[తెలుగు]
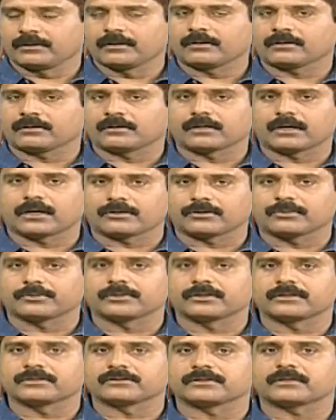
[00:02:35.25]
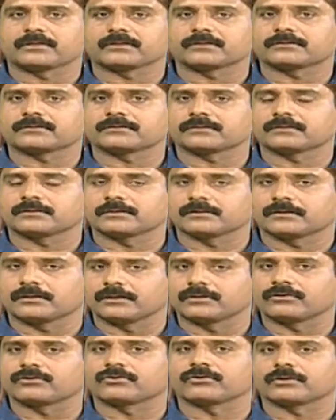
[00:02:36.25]
అందుకే ఆటోఇమ్యూన్ డిజార్డర్స్
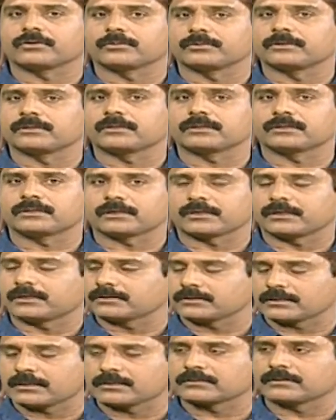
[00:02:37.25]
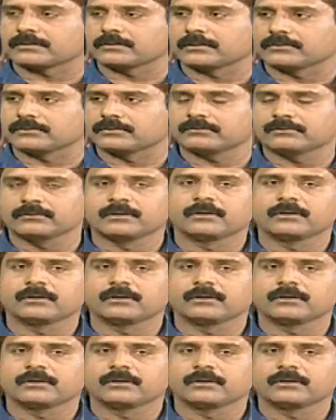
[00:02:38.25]
ఇన్క్యూరబుల్ అది తగ్గే ఛాన్స్ లేదు